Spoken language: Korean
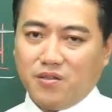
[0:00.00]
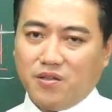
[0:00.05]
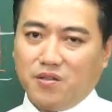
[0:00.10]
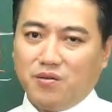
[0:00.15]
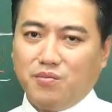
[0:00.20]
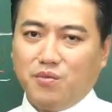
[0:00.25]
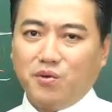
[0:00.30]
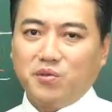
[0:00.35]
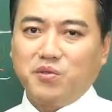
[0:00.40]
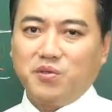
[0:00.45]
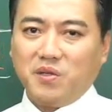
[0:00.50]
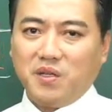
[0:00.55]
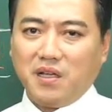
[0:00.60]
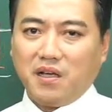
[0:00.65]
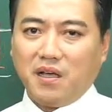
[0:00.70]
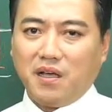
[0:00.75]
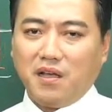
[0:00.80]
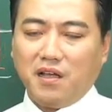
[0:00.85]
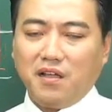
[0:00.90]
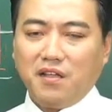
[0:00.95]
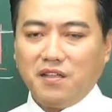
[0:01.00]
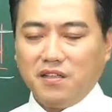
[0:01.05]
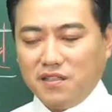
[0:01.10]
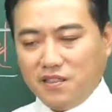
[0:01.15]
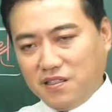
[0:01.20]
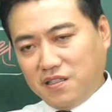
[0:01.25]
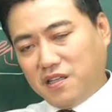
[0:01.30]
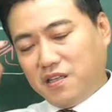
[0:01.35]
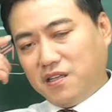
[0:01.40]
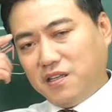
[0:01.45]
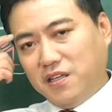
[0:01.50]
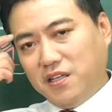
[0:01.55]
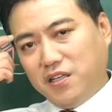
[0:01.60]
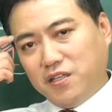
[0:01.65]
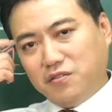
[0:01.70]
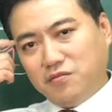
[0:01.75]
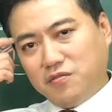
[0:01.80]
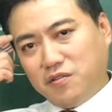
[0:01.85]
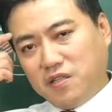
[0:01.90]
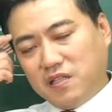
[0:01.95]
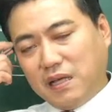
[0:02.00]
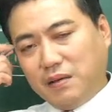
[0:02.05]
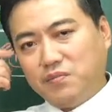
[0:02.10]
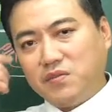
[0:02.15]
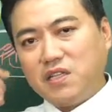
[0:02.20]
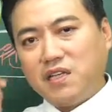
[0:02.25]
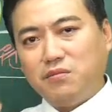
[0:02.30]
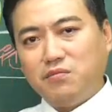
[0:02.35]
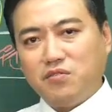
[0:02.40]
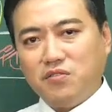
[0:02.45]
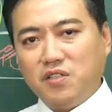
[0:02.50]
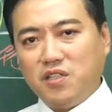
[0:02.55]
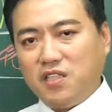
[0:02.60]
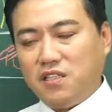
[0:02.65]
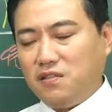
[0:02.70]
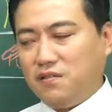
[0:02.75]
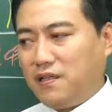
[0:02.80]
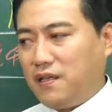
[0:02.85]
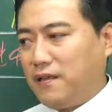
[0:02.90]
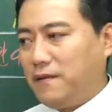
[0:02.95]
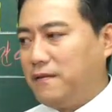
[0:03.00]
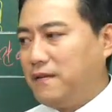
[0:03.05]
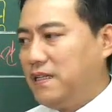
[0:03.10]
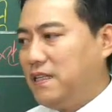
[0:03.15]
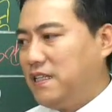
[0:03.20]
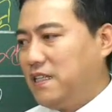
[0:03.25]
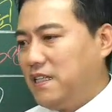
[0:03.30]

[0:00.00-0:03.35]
어, 목소리가 예, 우리 남자분이신데